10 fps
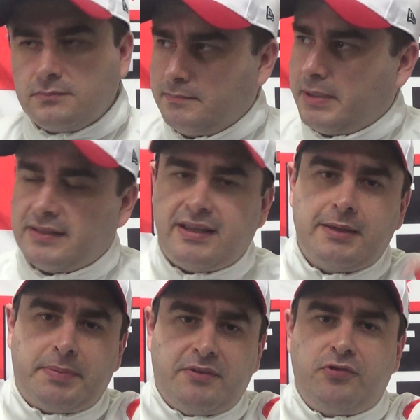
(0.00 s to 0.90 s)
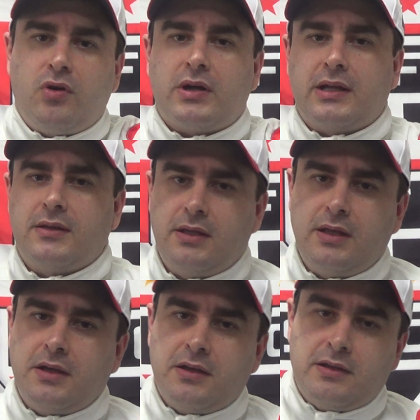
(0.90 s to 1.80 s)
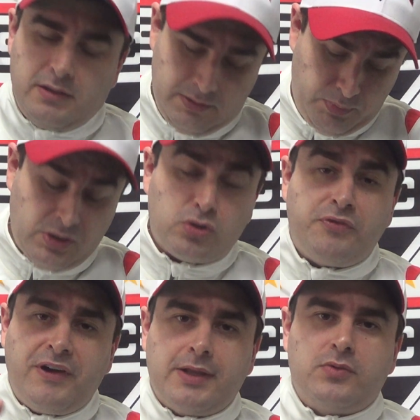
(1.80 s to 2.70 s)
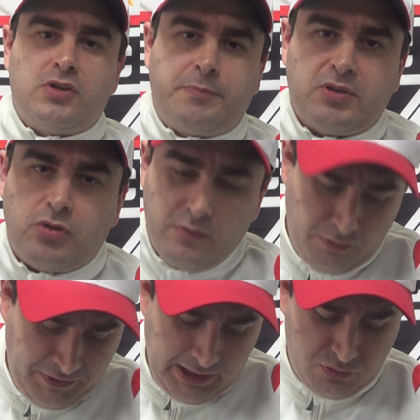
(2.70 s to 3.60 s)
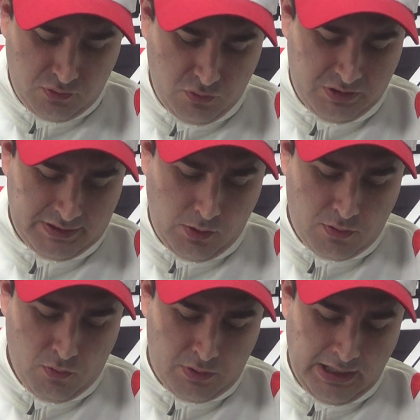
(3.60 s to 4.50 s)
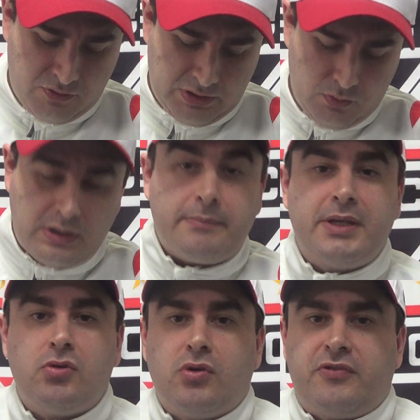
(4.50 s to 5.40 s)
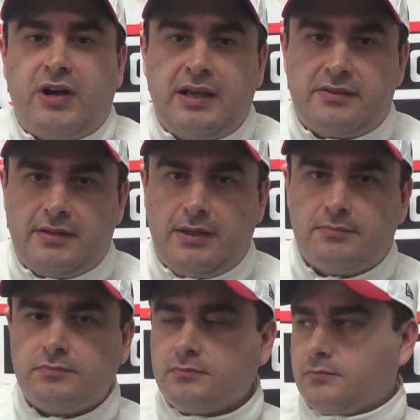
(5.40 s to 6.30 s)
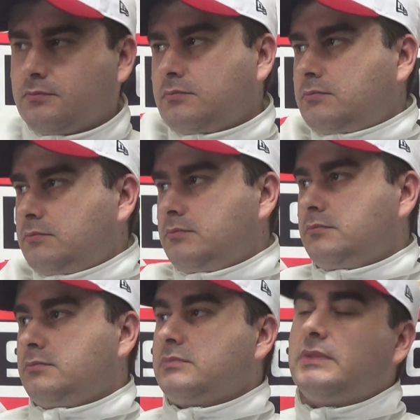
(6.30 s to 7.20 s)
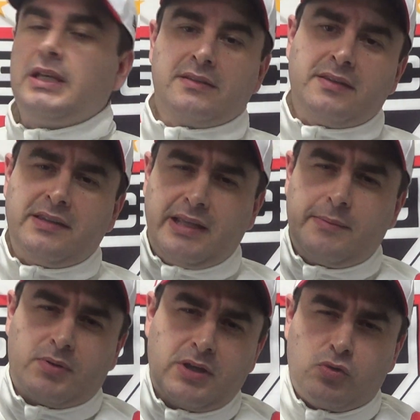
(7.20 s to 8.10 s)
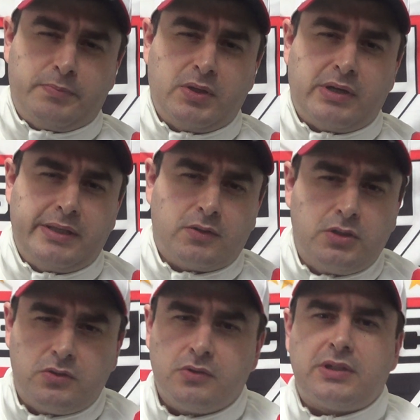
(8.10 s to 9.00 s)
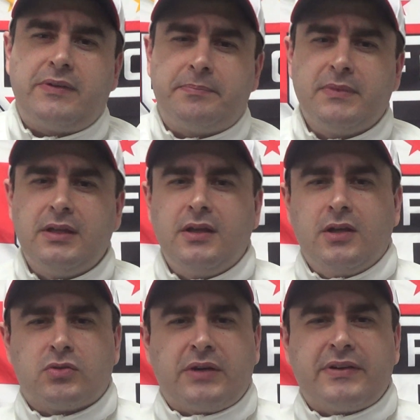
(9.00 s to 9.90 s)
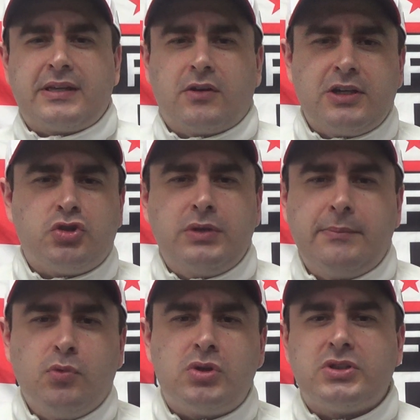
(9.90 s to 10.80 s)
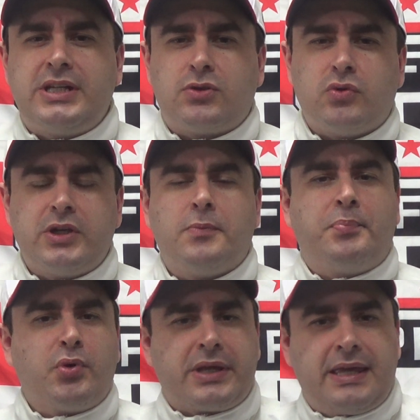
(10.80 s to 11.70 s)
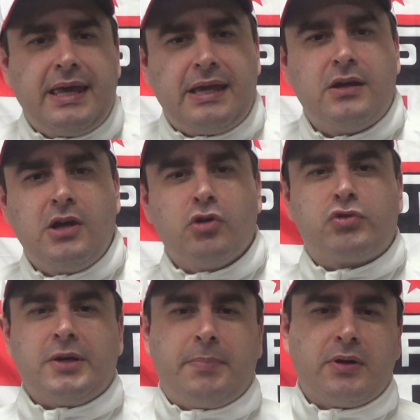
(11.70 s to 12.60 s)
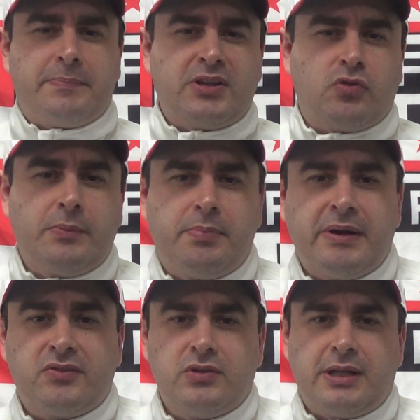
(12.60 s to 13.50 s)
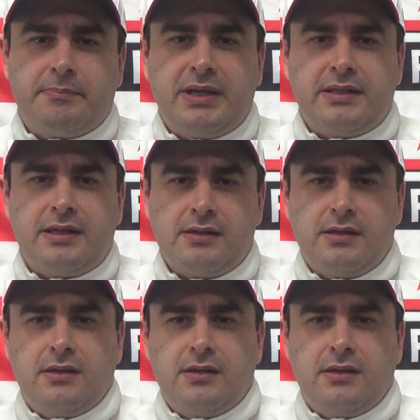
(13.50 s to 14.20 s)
Para sair para fora. Por que eu tô falando isso, pessoal? Vamos falar, citar o, caso aqui do Gabriel Novaes, né? Vocês se lembram, quem acompanha o canal aqui, que eu tava, eu tava eu questionei muito a diretoria o porquê o São Paulo impressou ele pro Barcelona B, né?